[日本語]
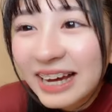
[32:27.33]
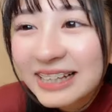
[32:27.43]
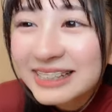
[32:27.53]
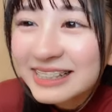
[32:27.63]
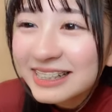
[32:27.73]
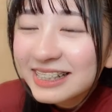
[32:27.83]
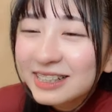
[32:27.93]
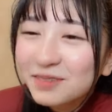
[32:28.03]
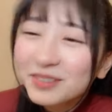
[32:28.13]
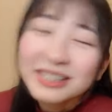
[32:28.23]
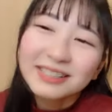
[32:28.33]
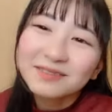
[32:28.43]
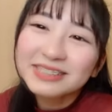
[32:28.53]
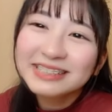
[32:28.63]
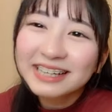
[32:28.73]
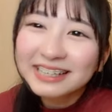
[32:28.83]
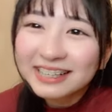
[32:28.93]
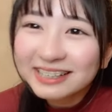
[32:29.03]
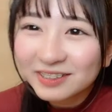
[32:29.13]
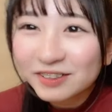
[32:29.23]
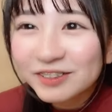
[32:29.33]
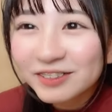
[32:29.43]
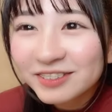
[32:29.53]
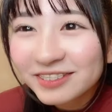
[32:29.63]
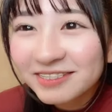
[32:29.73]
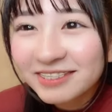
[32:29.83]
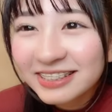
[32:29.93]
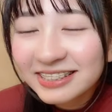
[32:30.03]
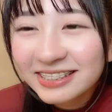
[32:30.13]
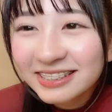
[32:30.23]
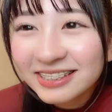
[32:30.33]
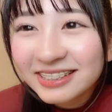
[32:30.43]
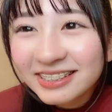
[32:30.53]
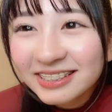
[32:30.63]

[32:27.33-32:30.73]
配信で元気もらってますありがとう嬉し